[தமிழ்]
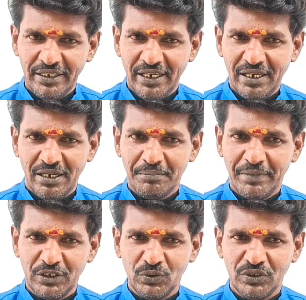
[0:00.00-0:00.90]
அதே
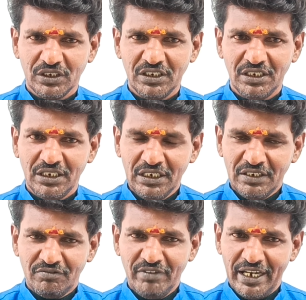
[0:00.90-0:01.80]
மருத்துவத்துக்கு
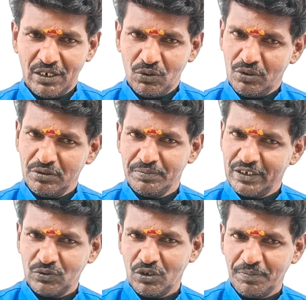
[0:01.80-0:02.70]
வேற ஒரு
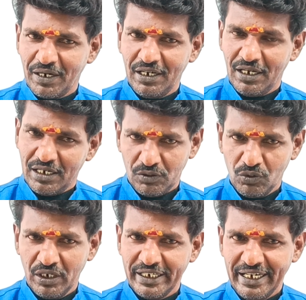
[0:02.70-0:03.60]
மருத்துவர் இருப்பார் இல்லையா
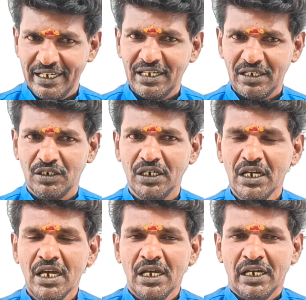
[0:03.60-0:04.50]
உங்களுக்கு என்ன
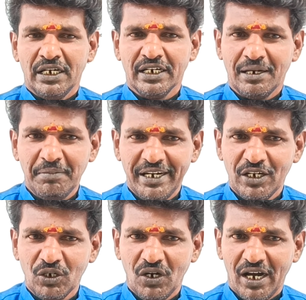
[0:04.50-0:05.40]

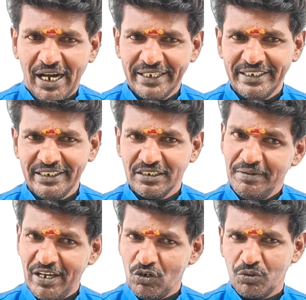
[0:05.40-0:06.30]
கம்ப்ளைண்ட்டோ அந்த
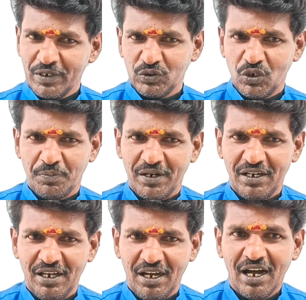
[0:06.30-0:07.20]
இதுக்கு வேற ஒரு மருத்துவர்
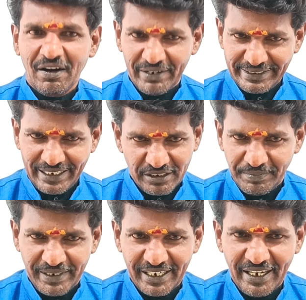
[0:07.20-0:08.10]
இருப்பார் இல்லையா அவரை
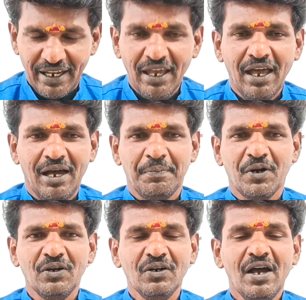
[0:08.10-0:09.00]
செலக்ட் பண்ணுங்க
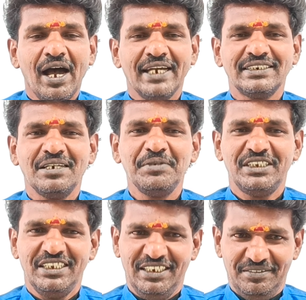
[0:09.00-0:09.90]
அப்புறம்
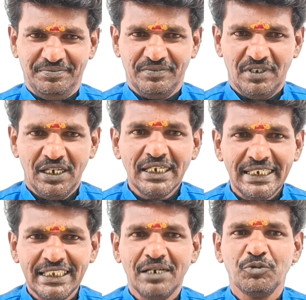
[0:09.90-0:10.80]
அஷ்டமி திதி
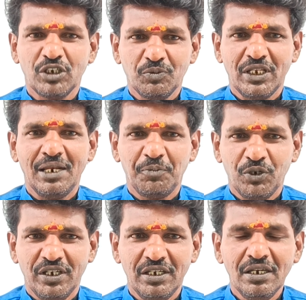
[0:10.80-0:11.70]
இதில் முத முதல்ல
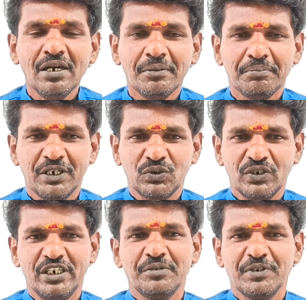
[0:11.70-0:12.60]
போய்
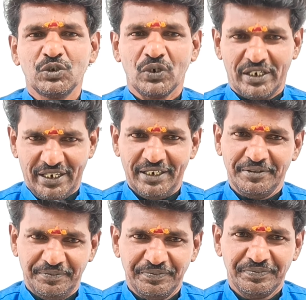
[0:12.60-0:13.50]
மருத்துவ ட்ரீட்மெண்ட் தொடங்குங்க